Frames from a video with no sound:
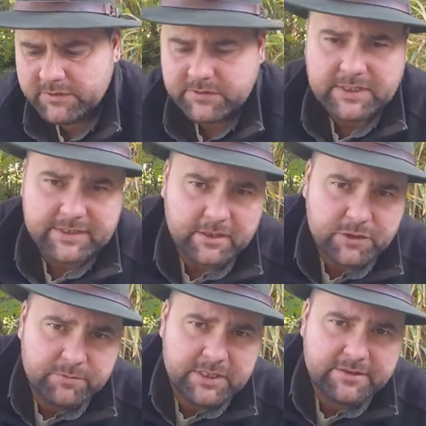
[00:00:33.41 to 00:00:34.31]
es ist ein
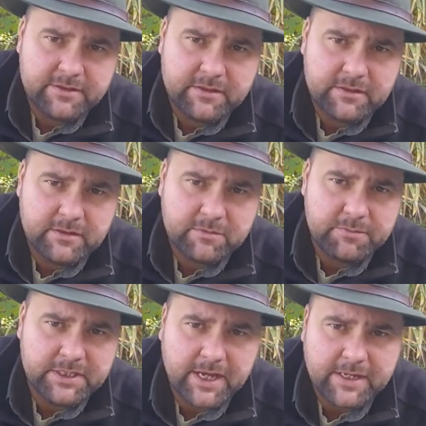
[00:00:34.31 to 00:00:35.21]
Taschenmesser
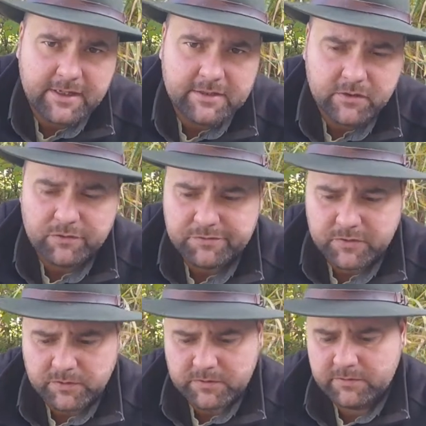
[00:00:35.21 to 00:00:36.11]
mit
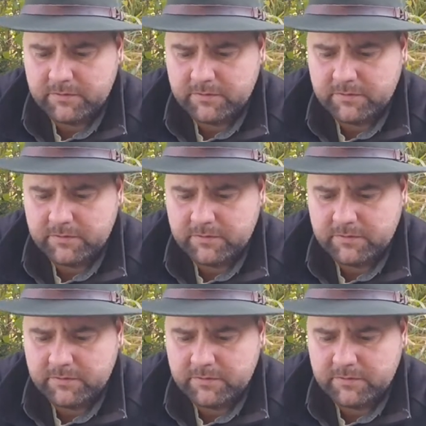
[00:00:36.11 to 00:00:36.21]
Einhandöffnung.